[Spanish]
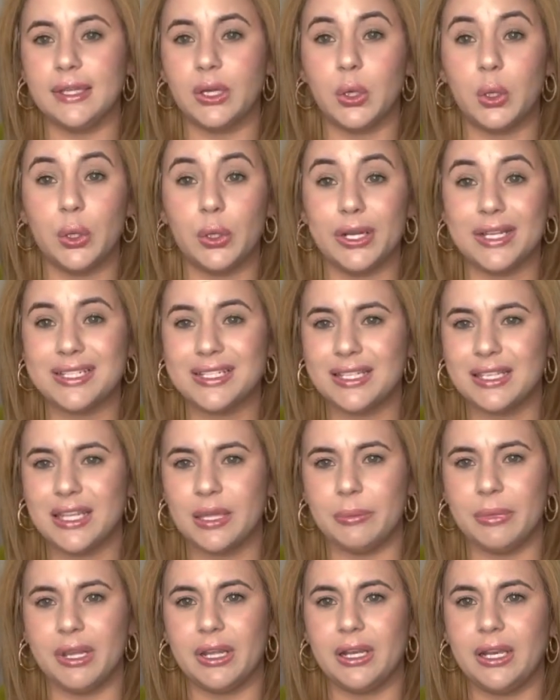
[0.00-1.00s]
color así de
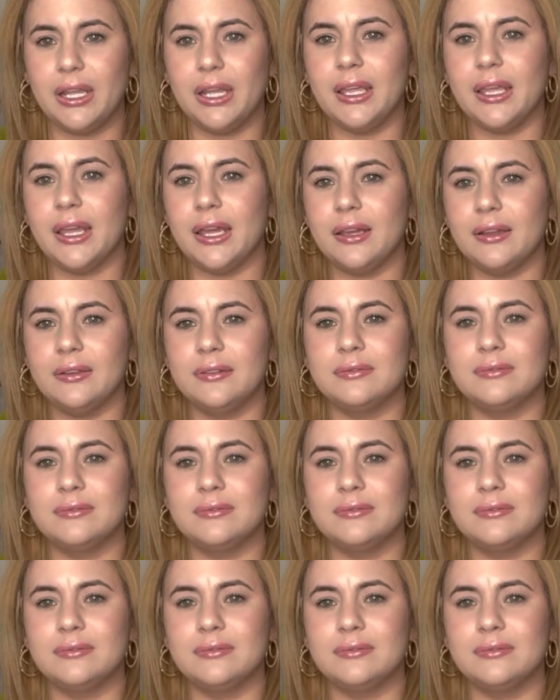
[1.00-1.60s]
mezclilla,